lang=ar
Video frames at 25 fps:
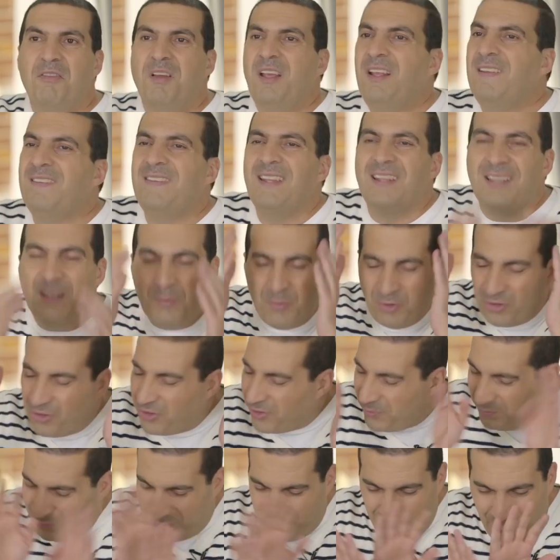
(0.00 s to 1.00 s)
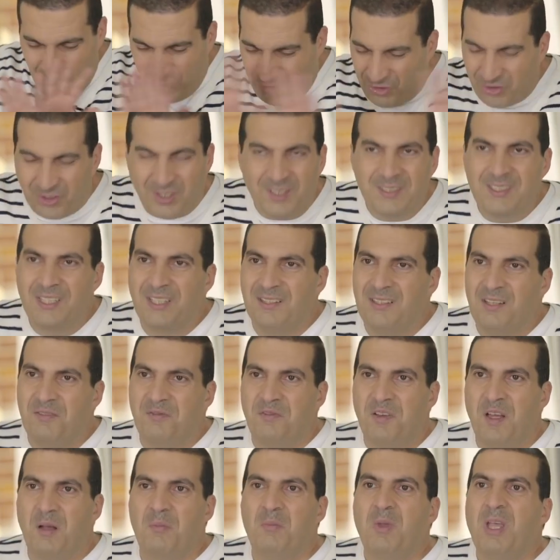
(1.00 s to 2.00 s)
فهي الست مش مش راضيه
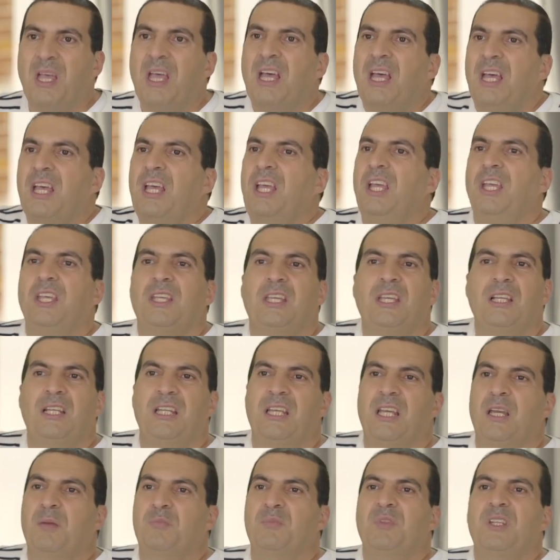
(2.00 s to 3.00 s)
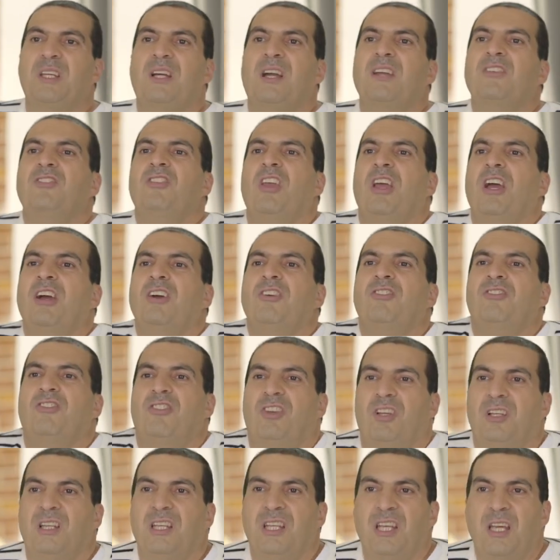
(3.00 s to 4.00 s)
تفهم احيي لي ابني رج
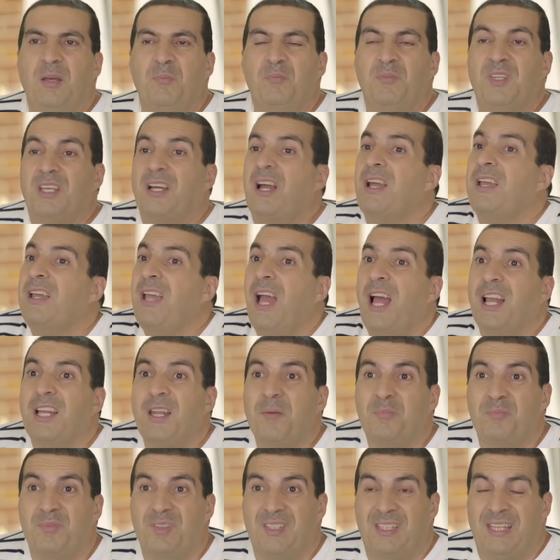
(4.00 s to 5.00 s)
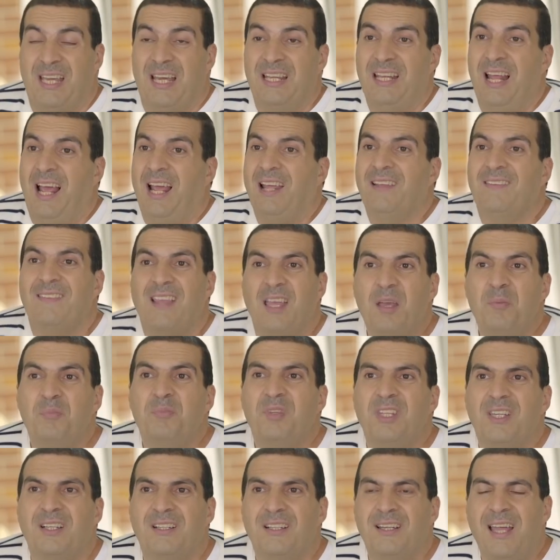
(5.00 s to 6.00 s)
ارجع لي ابني رجع لي ابني انا عايزه
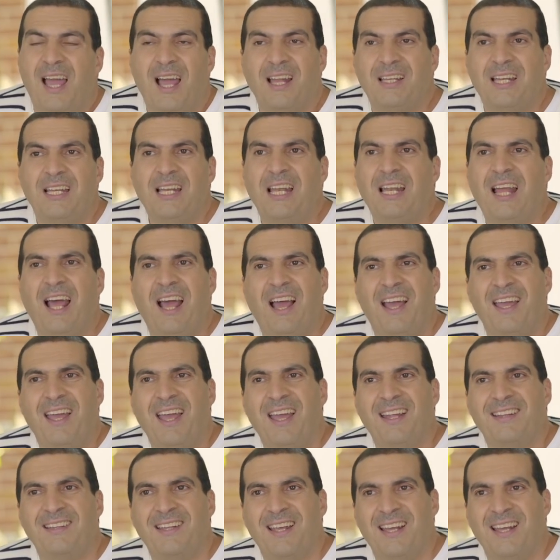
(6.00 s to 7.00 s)
ابني يرجع لي للحياه